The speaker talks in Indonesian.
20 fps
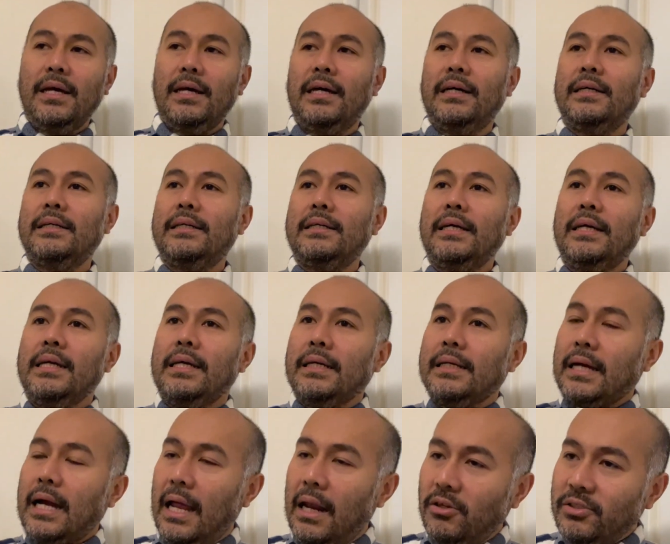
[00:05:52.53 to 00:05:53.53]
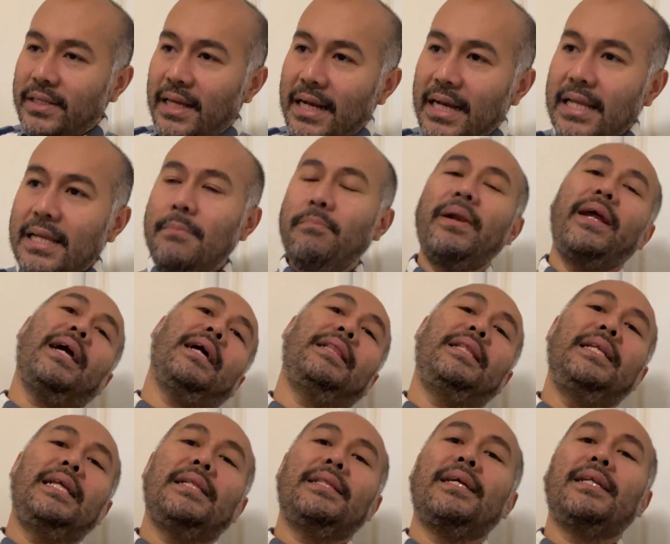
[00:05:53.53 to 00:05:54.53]
Uh, kalau seandainya mereka
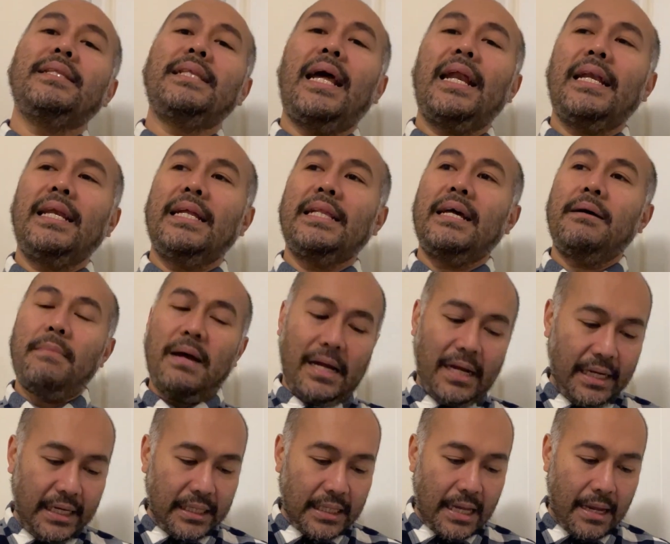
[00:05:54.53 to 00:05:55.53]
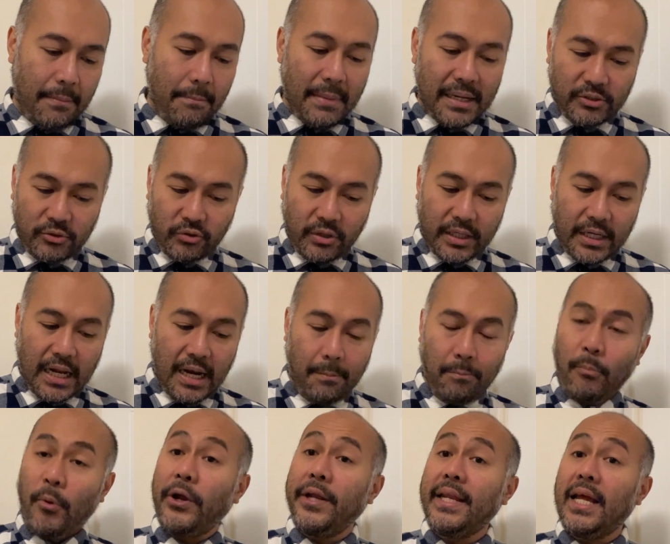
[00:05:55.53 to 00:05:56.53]
tidak tertarik datang, maka kita masuk ke dalam
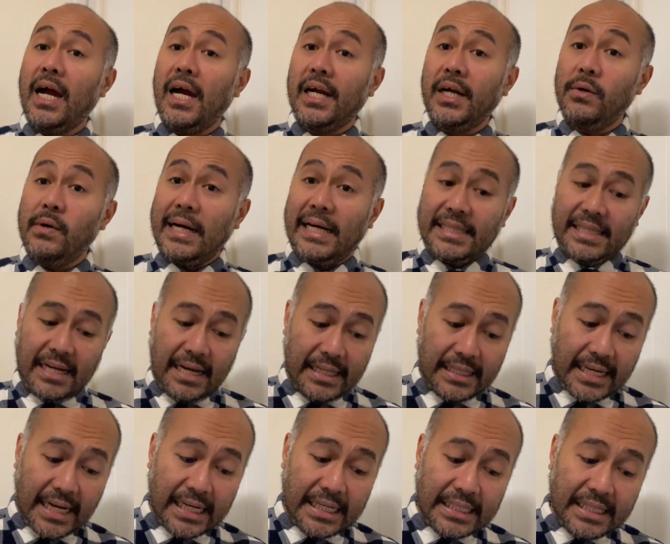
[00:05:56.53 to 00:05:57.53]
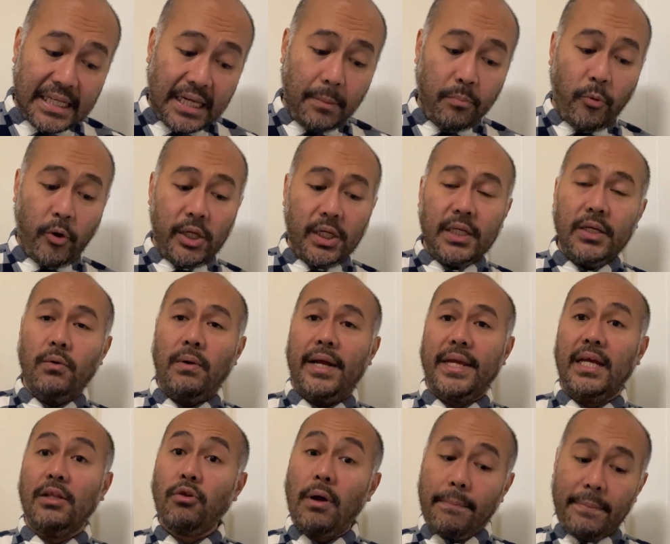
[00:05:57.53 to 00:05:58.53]
poin yang kedua, katakan kanan kiri poin kedua,
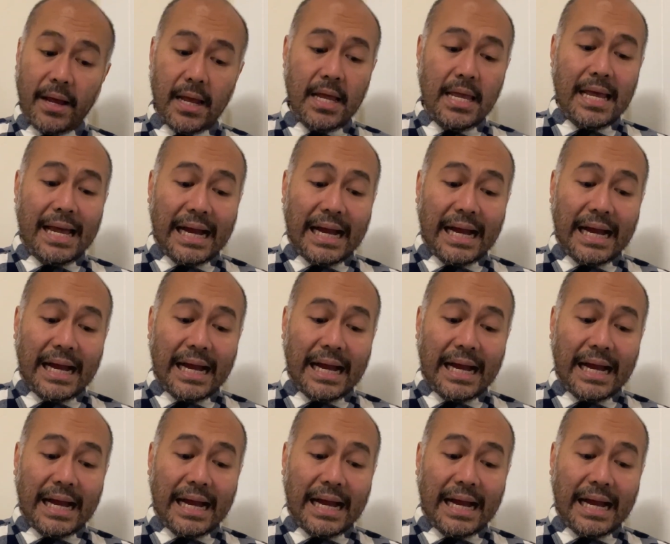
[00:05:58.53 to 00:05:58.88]
yaitu apa?